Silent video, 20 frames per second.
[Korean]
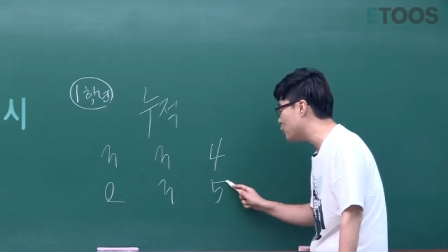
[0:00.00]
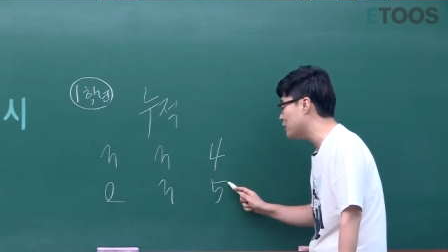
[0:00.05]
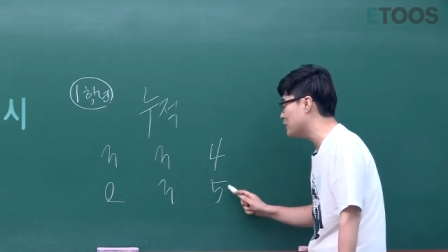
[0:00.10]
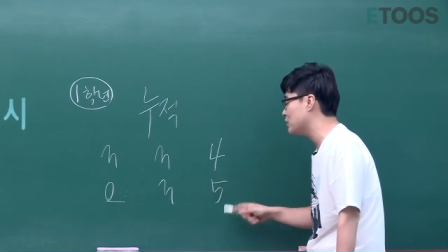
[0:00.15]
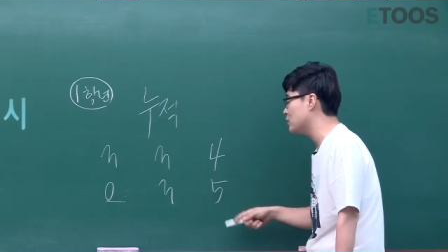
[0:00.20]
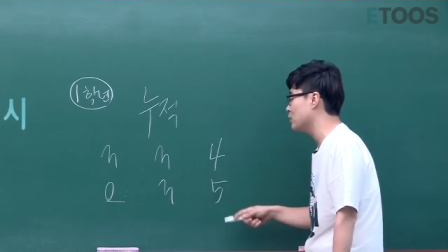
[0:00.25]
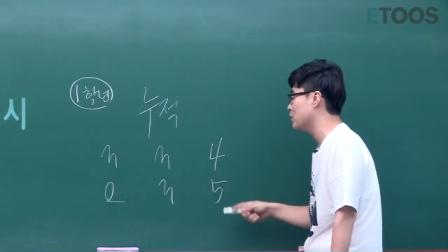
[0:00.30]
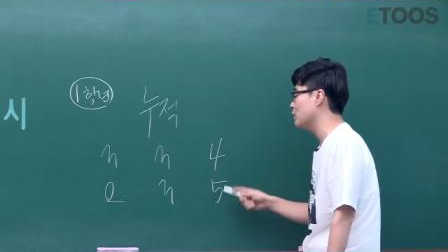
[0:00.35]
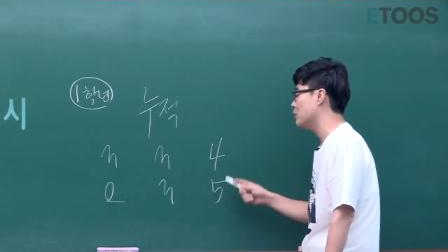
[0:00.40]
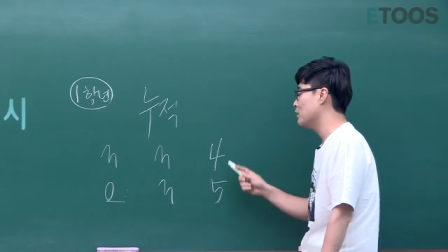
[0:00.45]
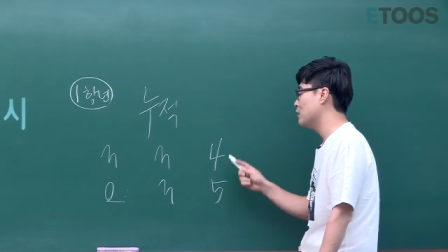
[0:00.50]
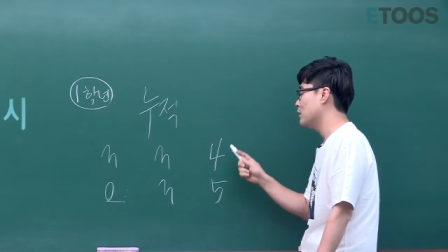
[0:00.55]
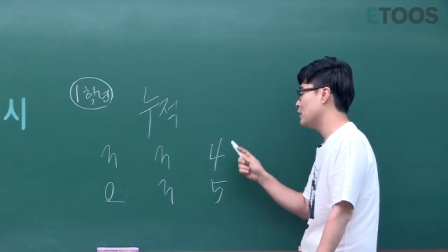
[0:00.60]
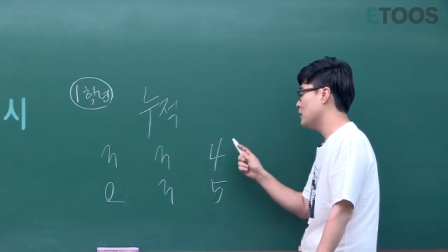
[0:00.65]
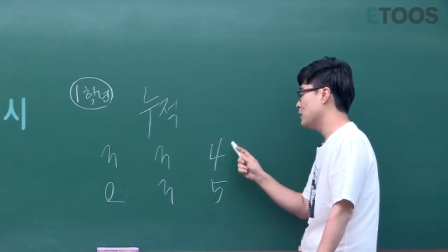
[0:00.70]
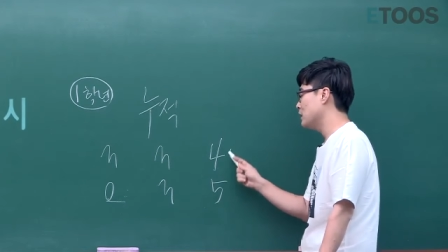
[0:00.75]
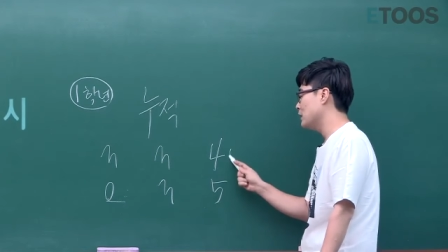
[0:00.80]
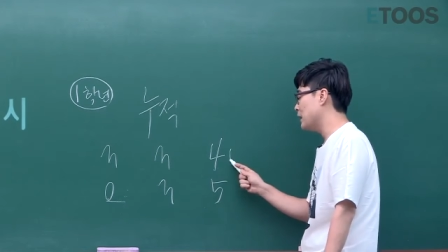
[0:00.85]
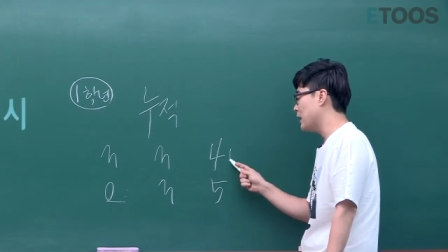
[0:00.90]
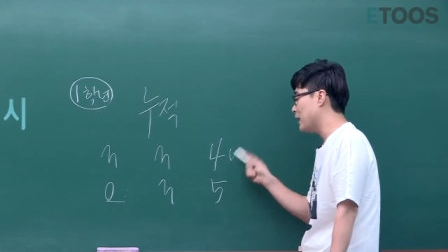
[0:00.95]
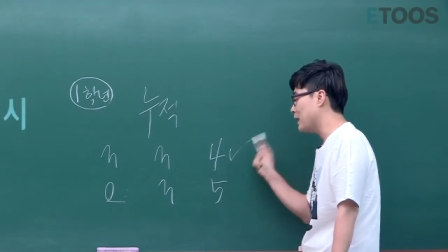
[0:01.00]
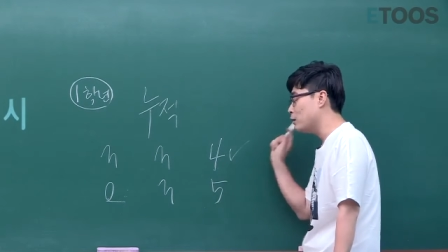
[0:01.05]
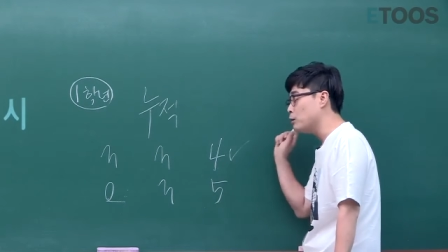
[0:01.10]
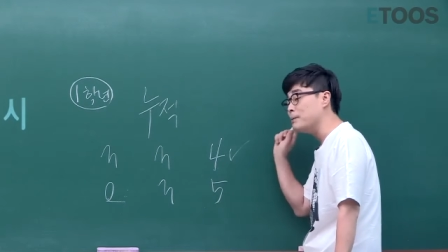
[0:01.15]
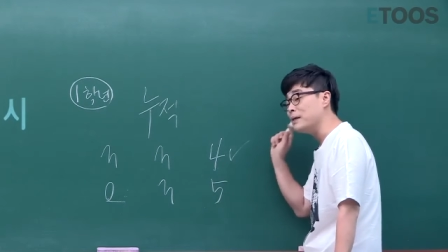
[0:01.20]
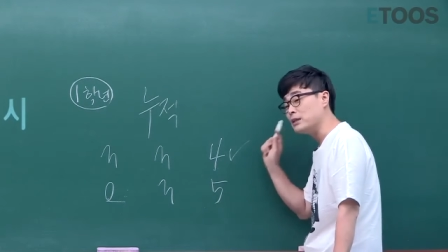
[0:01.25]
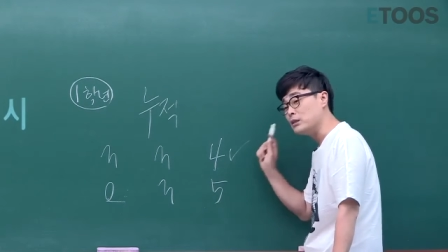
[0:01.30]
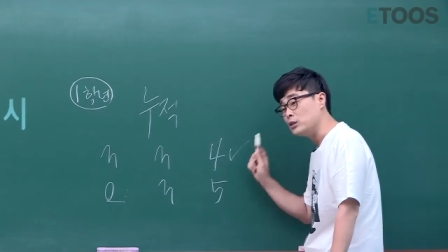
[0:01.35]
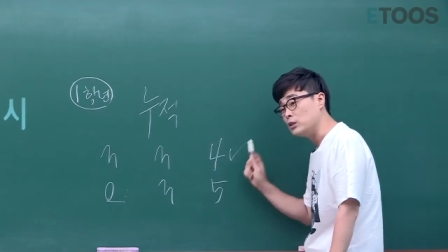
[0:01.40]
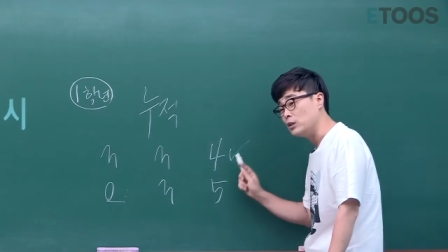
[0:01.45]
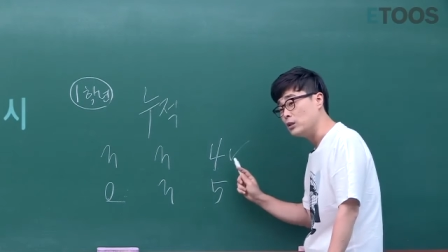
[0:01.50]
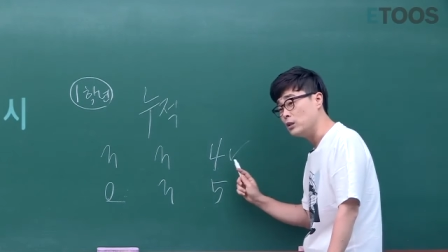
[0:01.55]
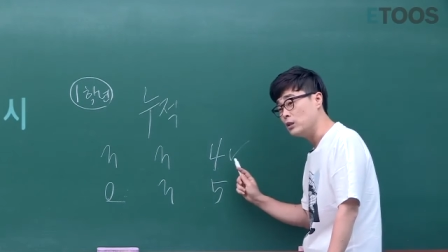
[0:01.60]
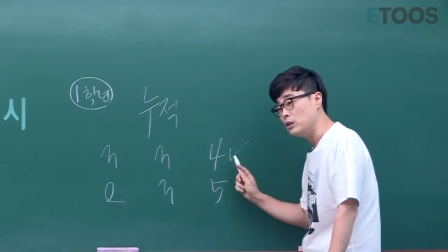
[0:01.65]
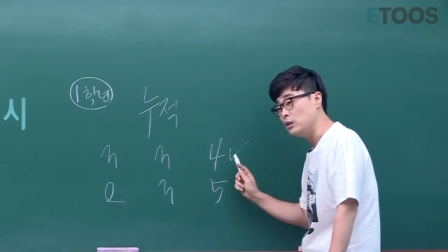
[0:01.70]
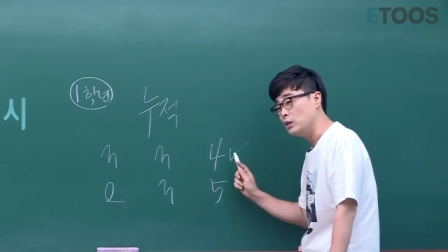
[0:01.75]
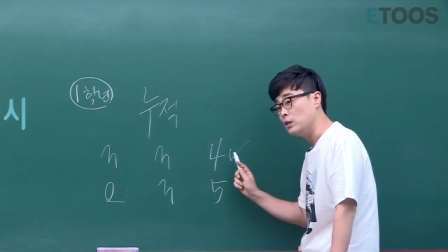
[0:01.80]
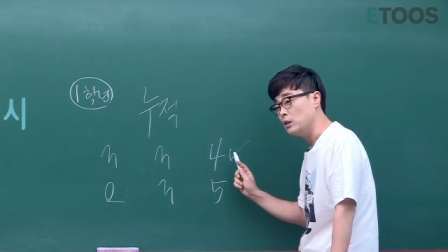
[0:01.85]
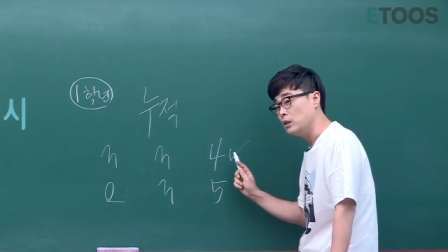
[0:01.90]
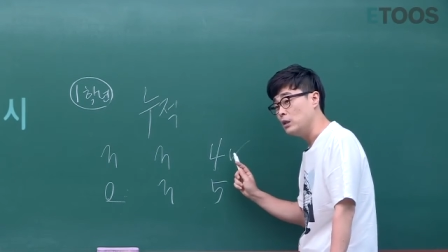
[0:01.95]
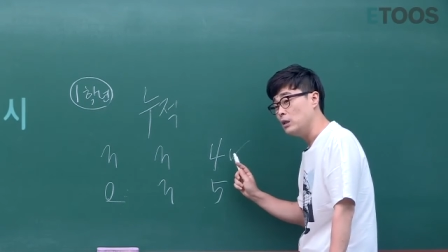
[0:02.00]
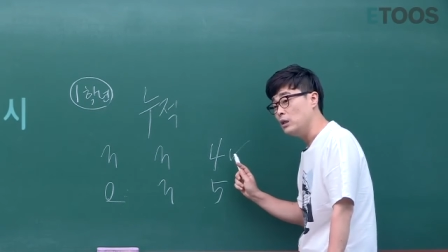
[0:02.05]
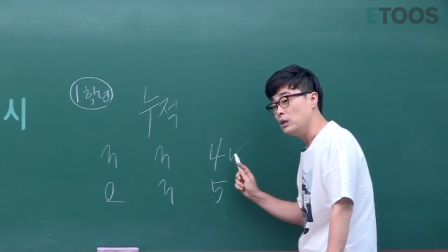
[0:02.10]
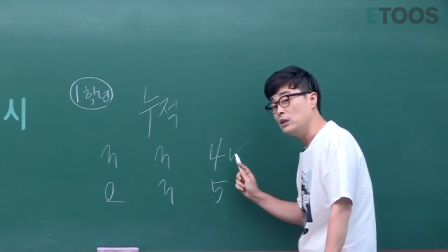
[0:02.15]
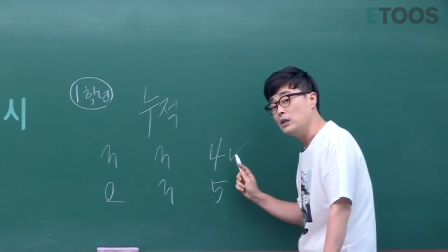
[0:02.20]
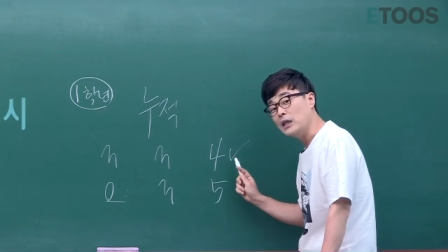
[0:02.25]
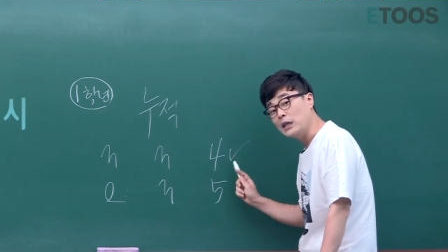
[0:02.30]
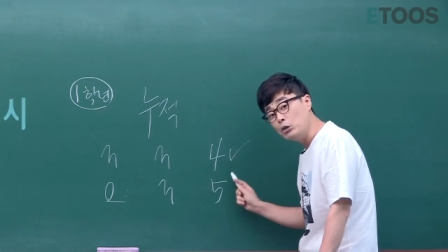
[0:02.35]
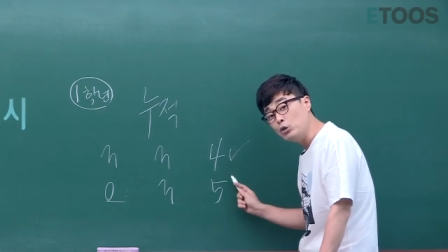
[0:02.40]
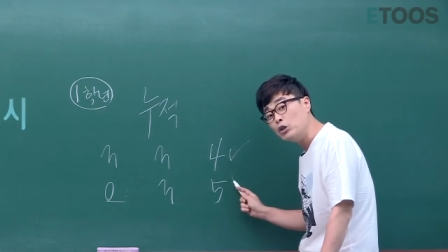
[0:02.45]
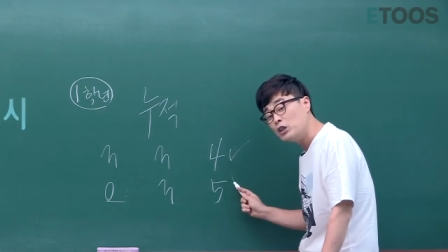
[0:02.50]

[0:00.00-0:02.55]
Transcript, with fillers: 있어요. 얘가 더 많죠. 얘도